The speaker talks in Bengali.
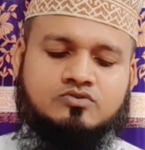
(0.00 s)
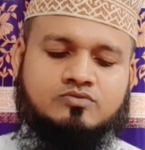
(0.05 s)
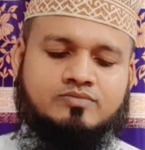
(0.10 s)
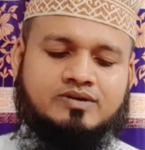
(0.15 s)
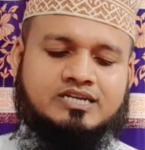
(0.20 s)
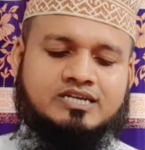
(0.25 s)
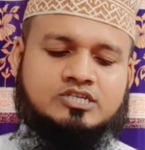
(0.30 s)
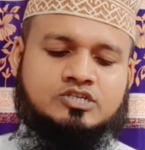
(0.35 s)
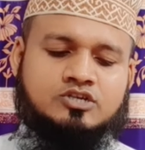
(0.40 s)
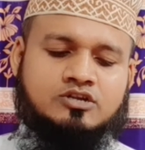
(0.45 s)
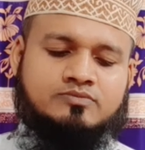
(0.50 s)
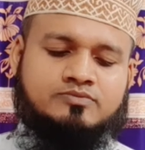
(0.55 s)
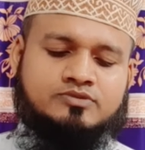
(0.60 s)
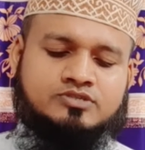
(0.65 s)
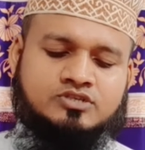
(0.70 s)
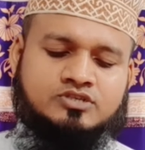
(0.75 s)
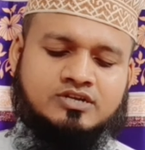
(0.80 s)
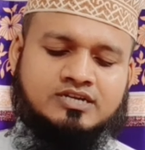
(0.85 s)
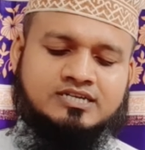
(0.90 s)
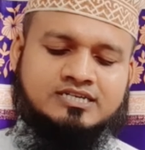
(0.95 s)
ওমানের
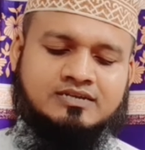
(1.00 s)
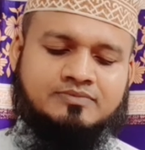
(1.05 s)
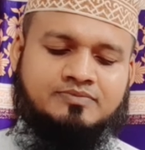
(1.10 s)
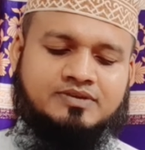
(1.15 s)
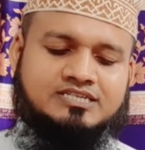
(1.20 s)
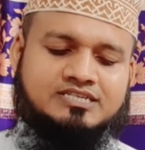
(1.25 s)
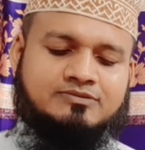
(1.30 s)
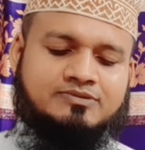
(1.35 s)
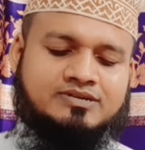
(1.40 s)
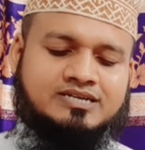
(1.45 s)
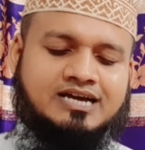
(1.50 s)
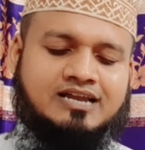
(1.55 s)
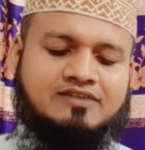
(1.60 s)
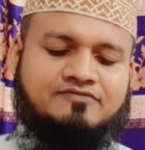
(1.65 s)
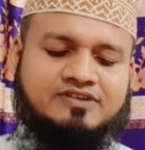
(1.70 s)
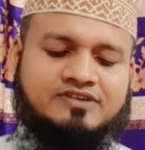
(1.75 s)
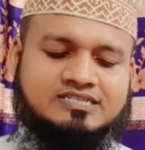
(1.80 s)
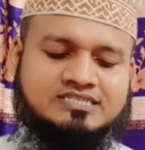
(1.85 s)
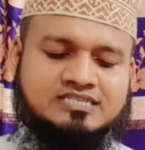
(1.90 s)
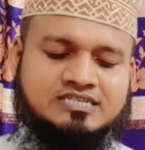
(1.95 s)
সর্বোচ্চ রেটটা পেয়ে যাবেন
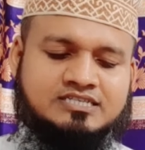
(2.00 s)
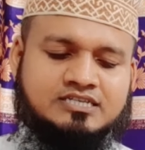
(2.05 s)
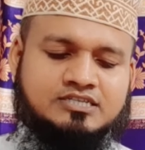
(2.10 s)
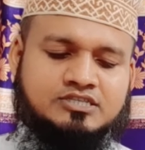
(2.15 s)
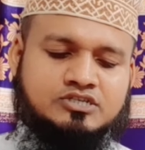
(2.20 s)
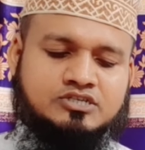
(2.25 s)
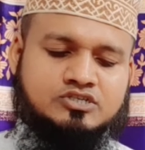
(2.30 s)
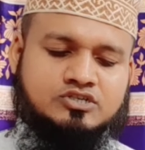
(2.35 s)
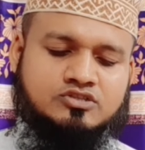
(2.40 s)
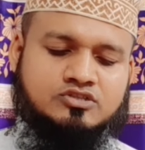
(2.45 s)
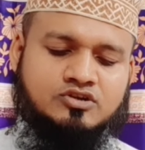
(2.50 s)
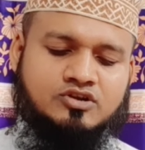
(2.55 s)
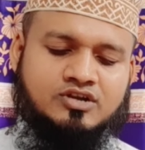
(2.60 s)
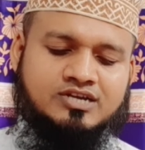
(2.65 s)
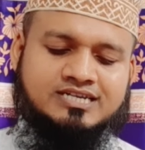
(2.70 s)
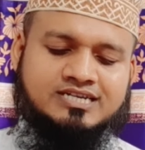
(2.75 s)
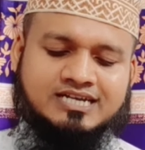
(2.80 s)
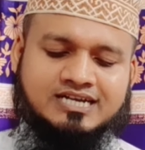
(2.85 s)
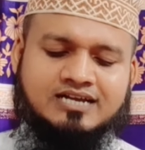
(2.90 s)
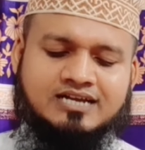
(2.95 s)
গালফ এক্সচেঞ্জে তিনশত
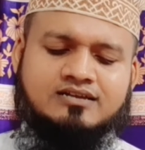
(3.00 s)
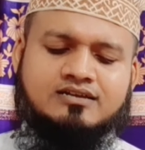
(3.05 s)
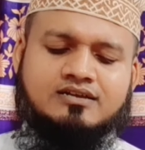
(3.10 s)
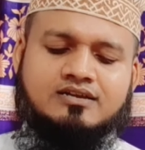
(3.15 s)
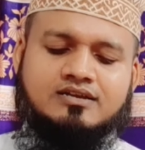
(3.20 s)
নয় টাকা